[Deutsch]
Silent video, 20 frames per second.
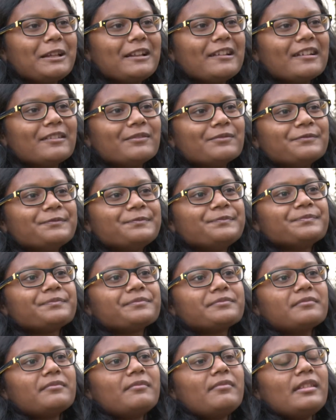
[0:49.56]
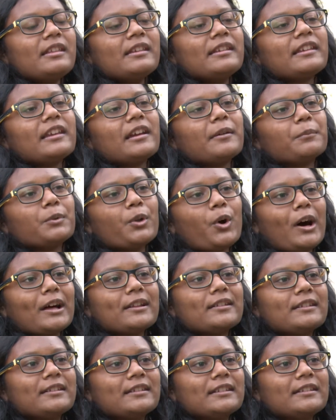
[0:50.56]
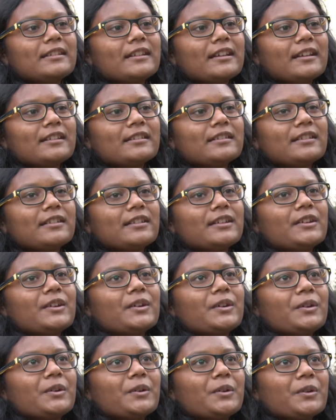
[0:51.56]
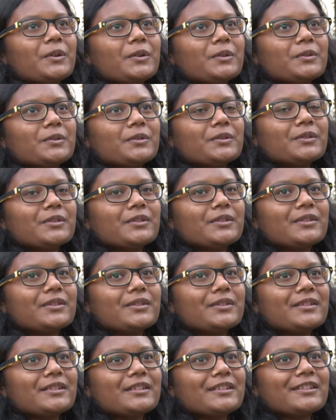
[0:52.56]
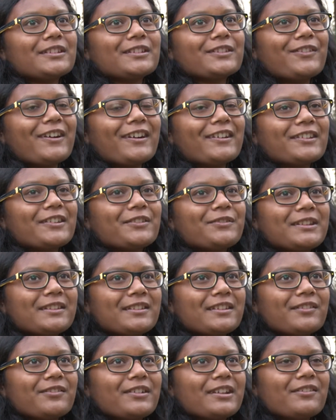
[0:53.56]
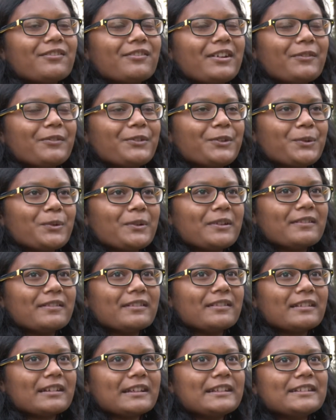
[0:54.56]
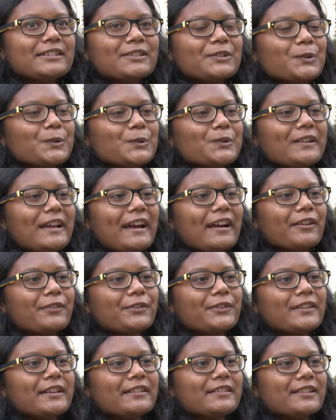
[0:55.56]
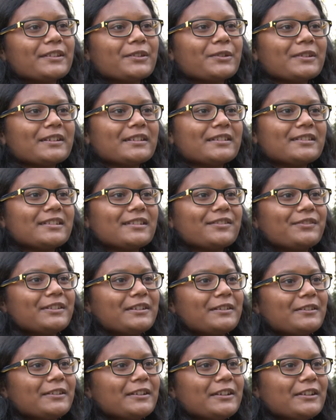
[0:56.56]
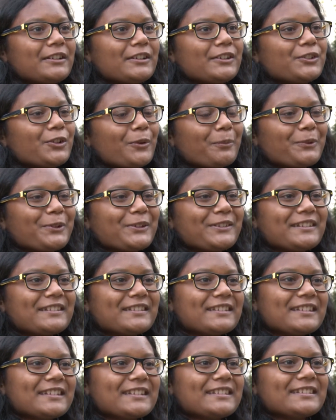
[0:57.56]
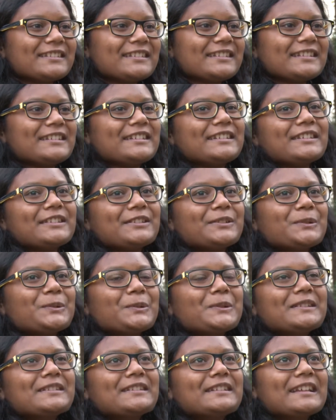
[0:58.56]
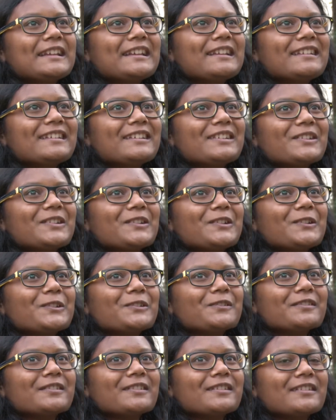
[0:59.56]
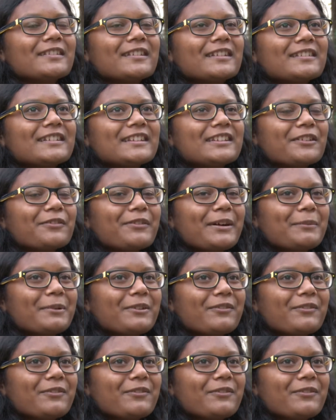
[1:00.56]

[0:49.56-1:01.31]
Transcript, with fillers: Familie hier im Norden in Indien und es war ganz witzig, weil dann waren wir in so einem riesengroßen Einkaufscenter, so richtig wie Shopping City, Süd in Delhi und dann ist auf